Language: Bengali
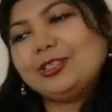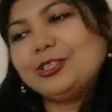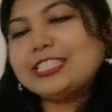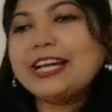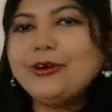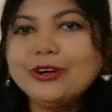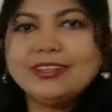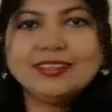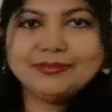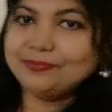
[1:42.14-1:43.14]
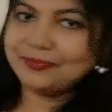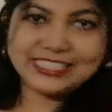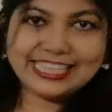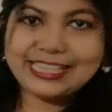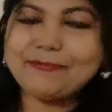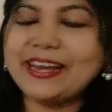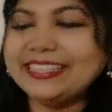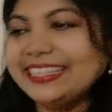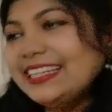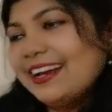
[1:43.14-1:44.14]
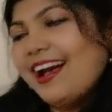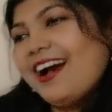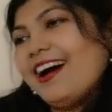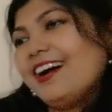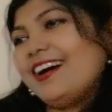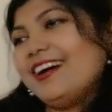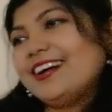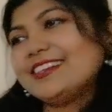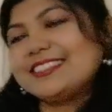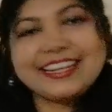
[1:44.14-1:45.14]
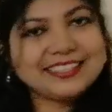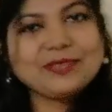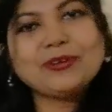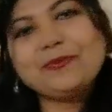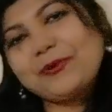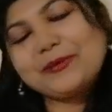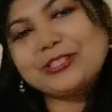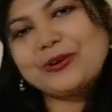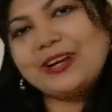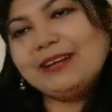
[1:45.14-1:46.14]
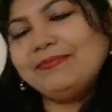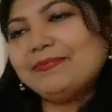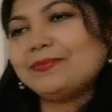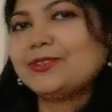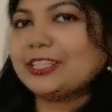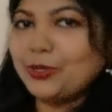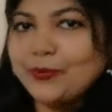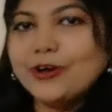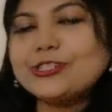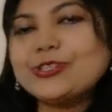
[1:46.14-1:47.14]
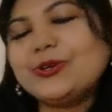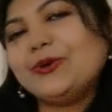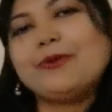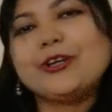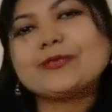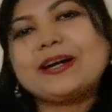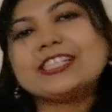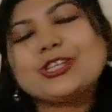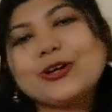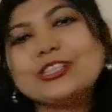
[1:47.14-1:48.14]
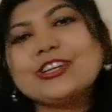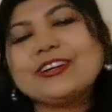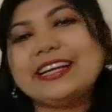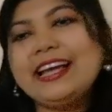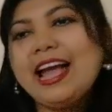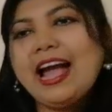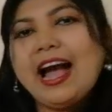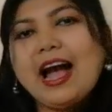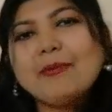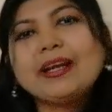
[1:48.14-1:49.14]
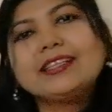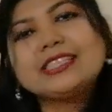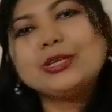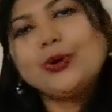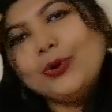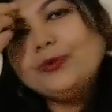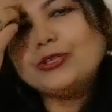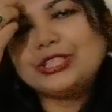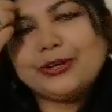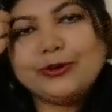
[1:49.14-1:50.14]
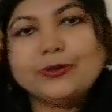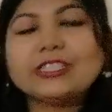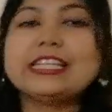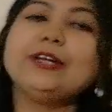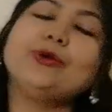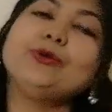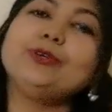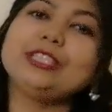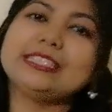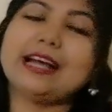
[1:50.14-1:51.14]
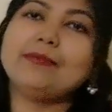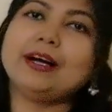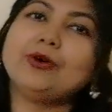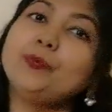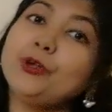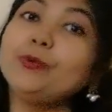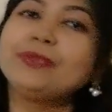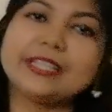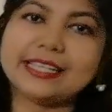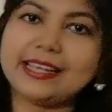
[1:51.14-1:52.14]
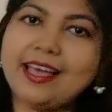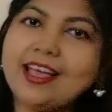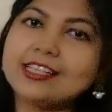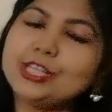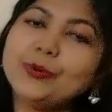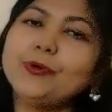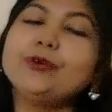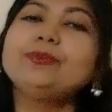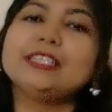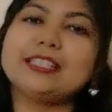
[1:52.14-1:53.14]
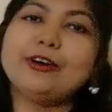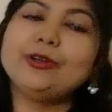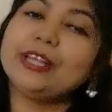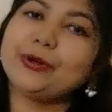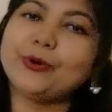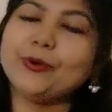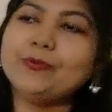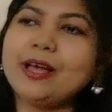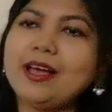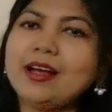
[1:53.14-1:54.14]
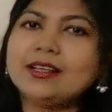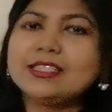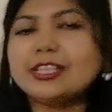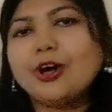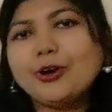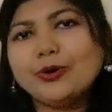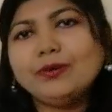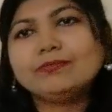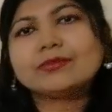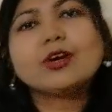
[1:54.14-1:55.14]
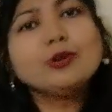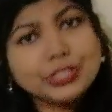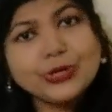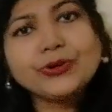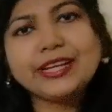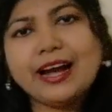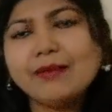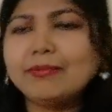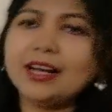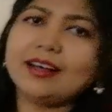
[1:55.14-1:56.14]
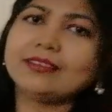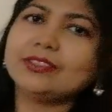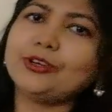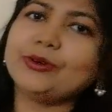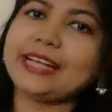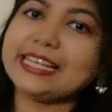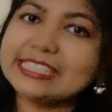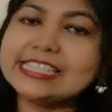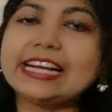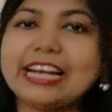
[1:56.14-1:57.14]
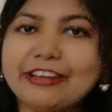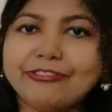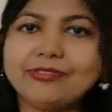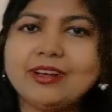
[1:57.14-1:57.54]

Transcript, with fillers: তো যাই হোক যেতে পারিনি চাকরি জীবনে প্রবেশ করলাম একটু বয়স হলো বয়স বাড়ার সঙ্গে সঙ্গে আমার একটি অনুভূতি হলো সেই অনুভূতিটা বা উপলব্ধি সেই উপলব্ধিটা হলো এরকম যে ধরো ঐশ্বরিয়া বা ধরো ক্যাটরিনা কাইফ